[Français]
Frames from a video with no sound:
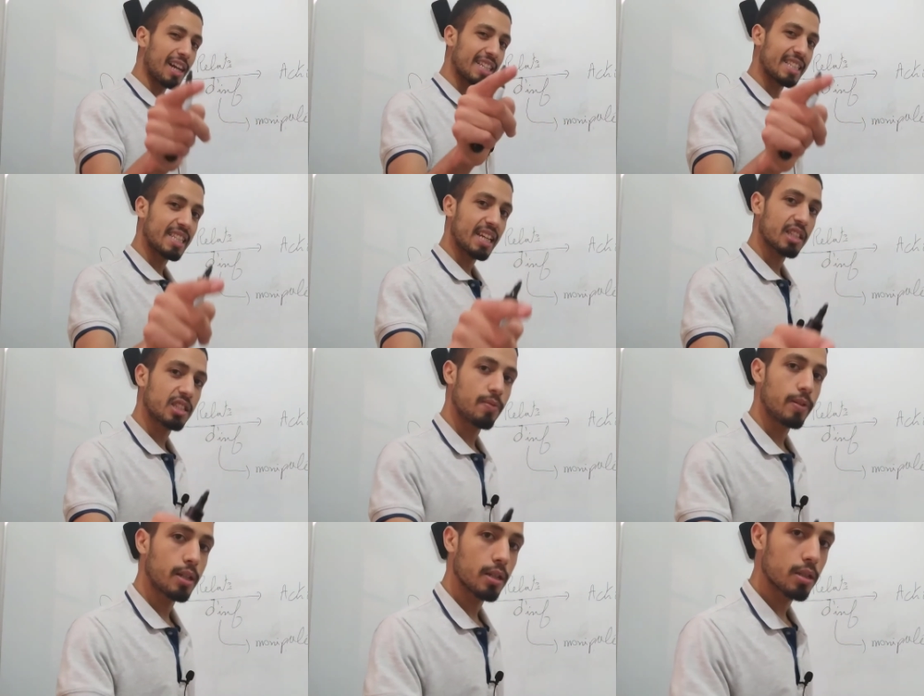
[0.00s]
la
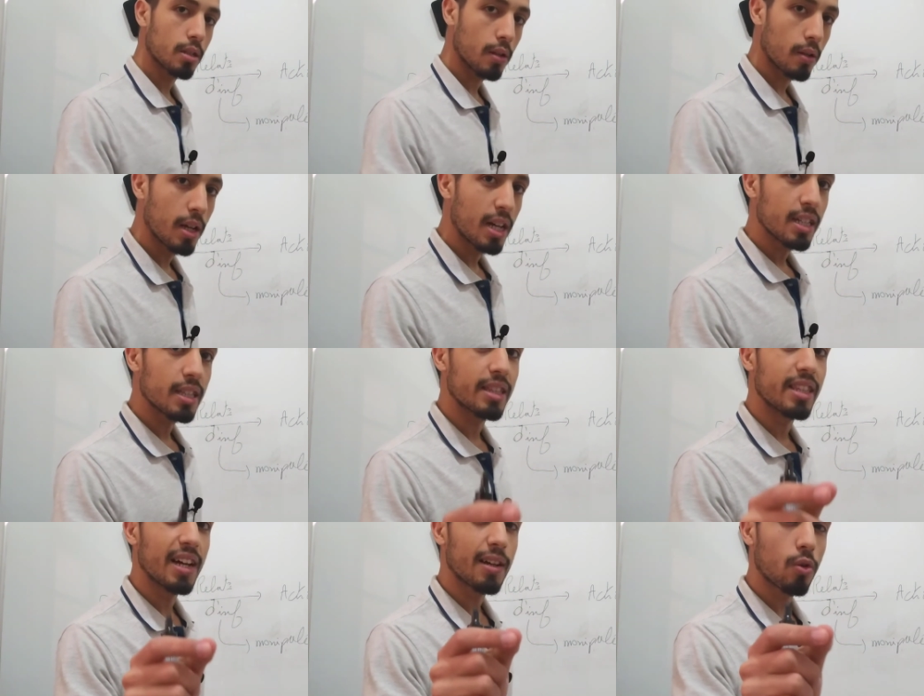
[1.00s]
certification
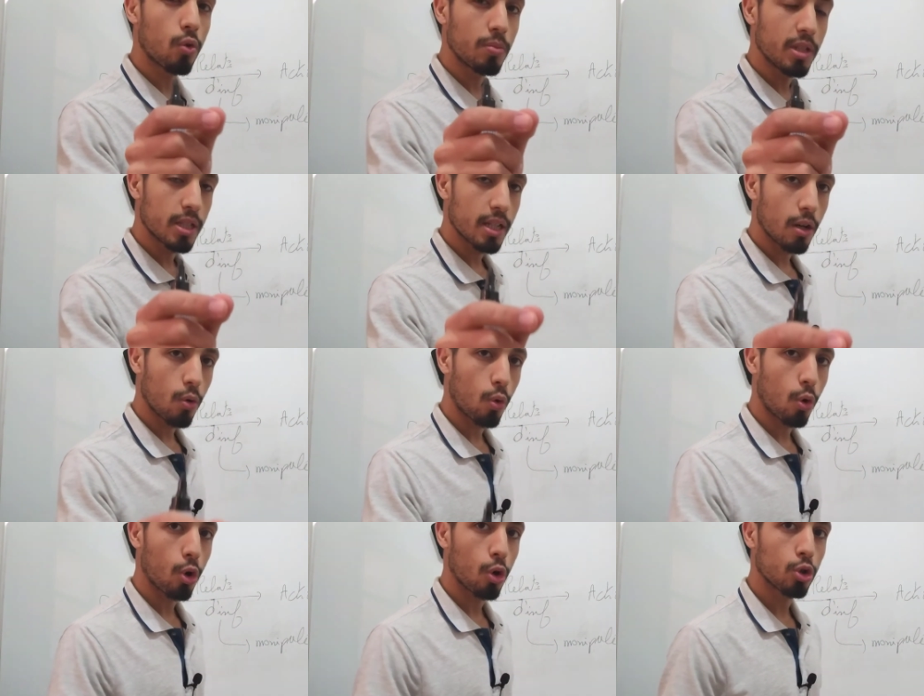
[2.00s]
d'un commissaire
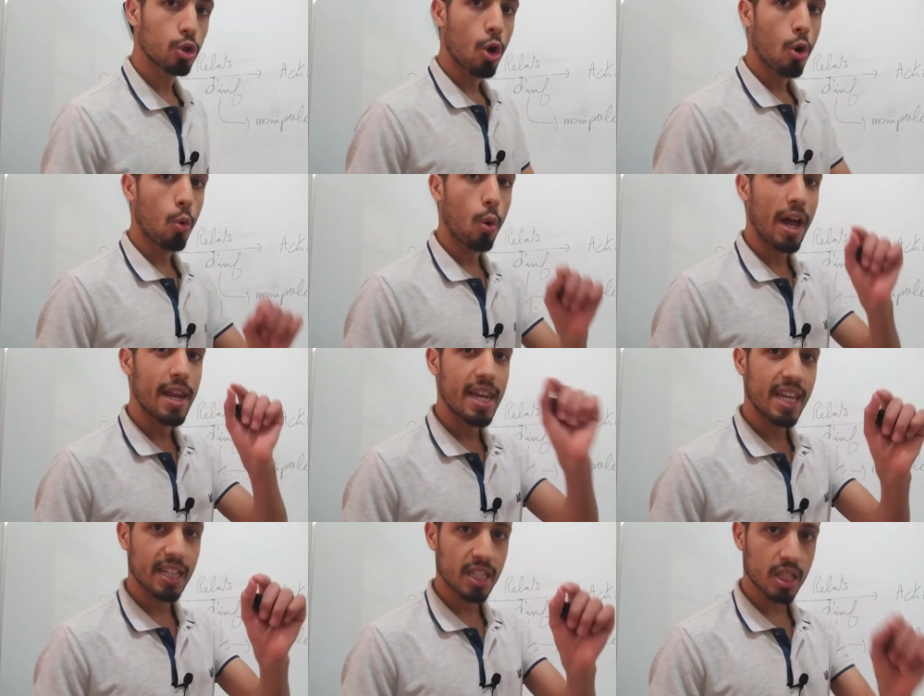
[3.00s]
au compte ou
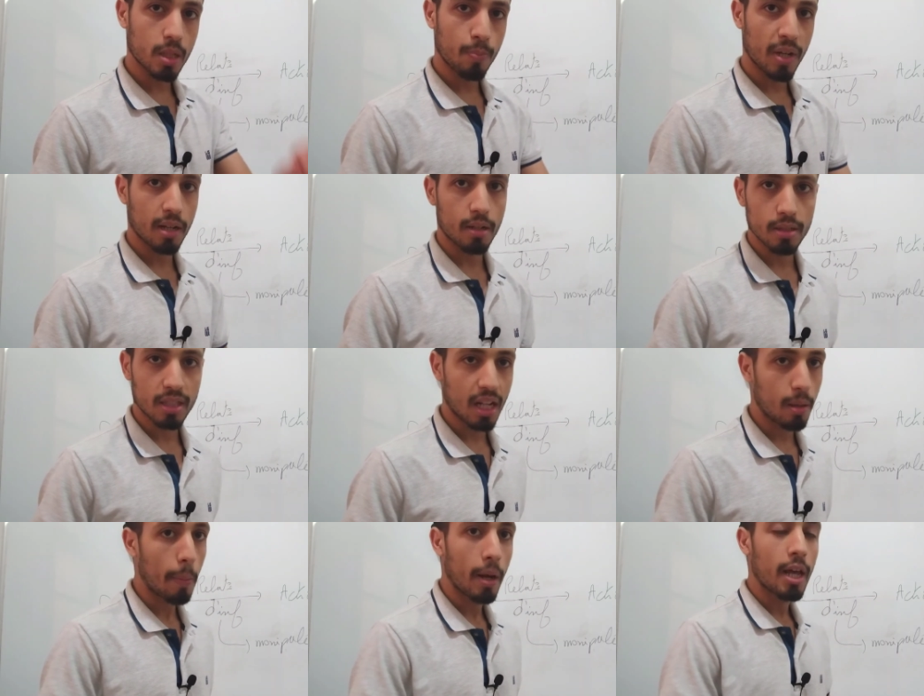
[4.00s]
un expert
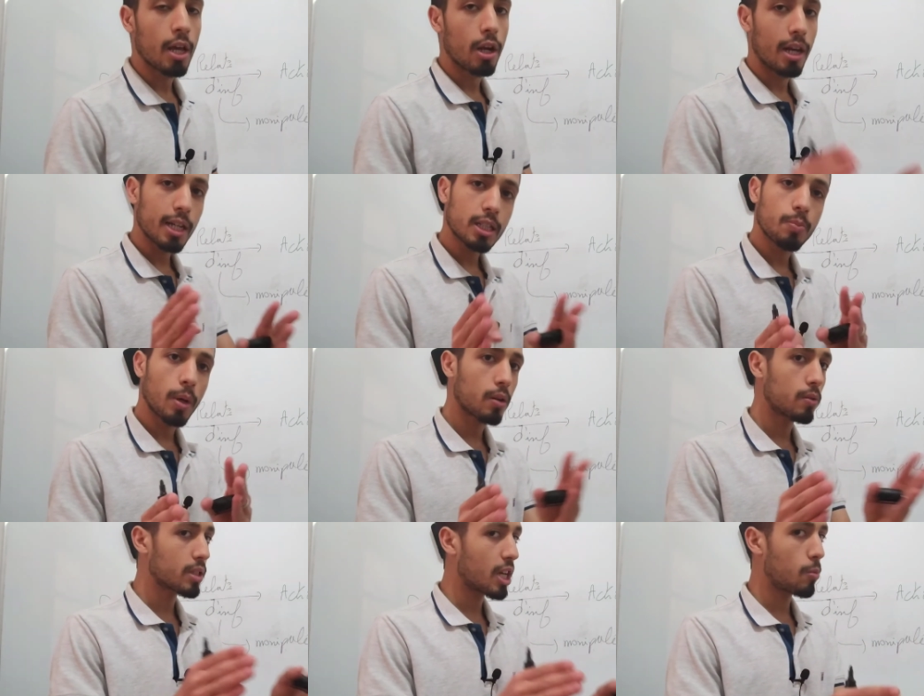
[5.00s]
comptable.
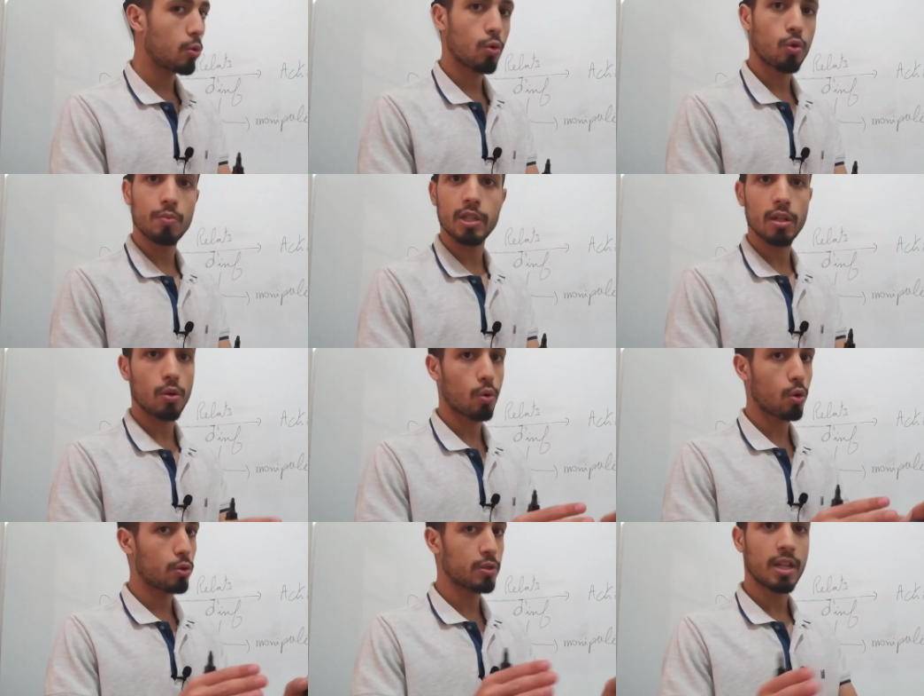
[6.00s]
L'expert comptable, le commissaire
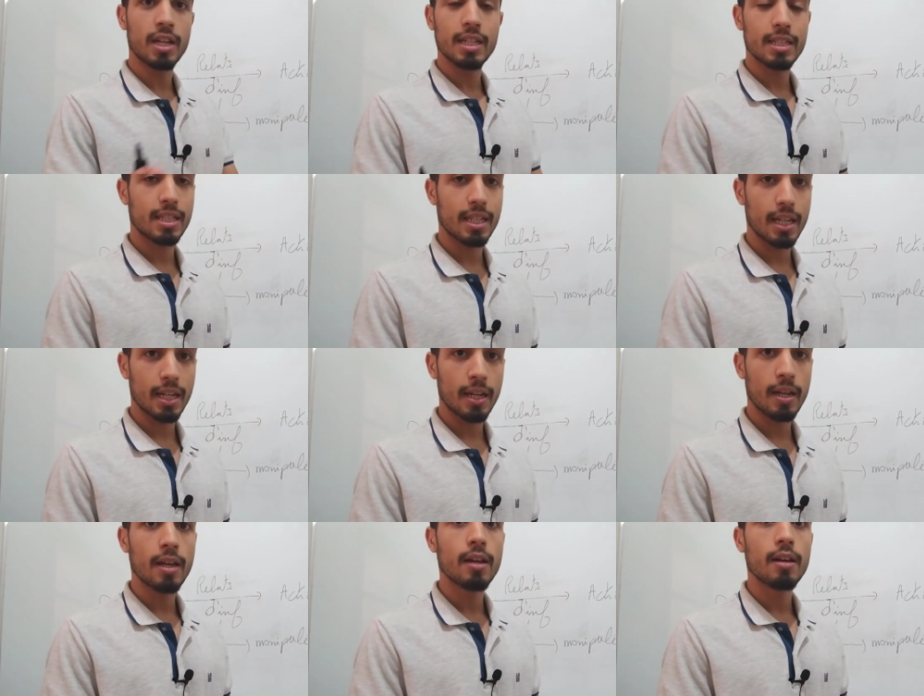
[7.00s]
au compte,
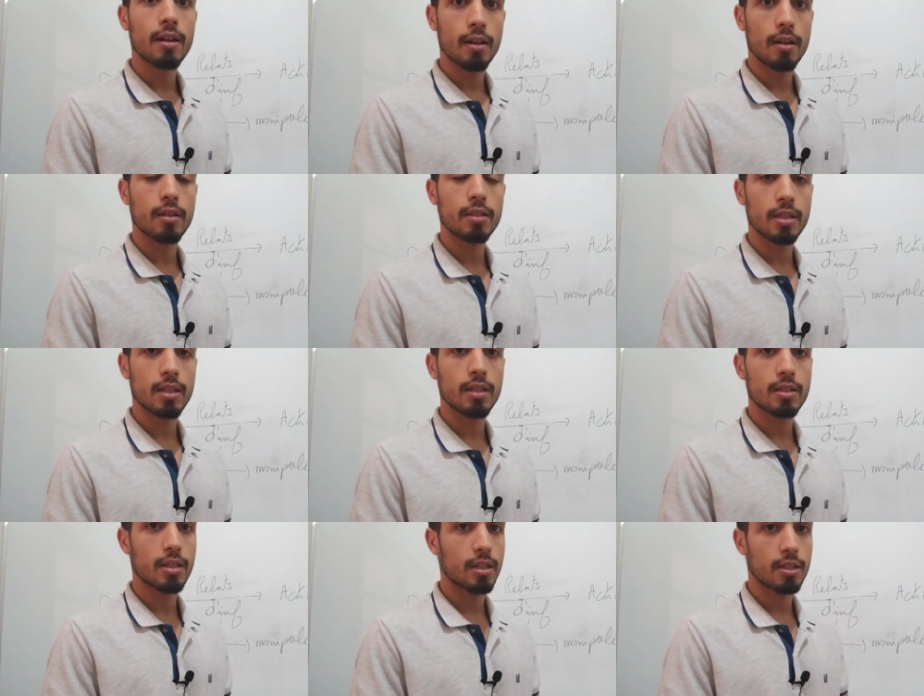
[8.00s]
c'est euh,
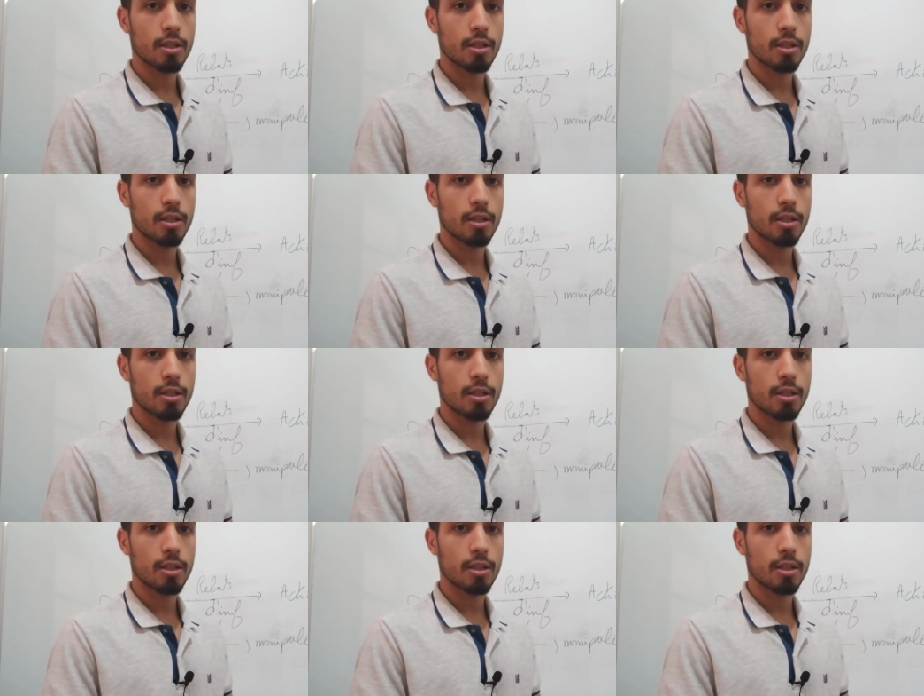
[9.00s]
euh,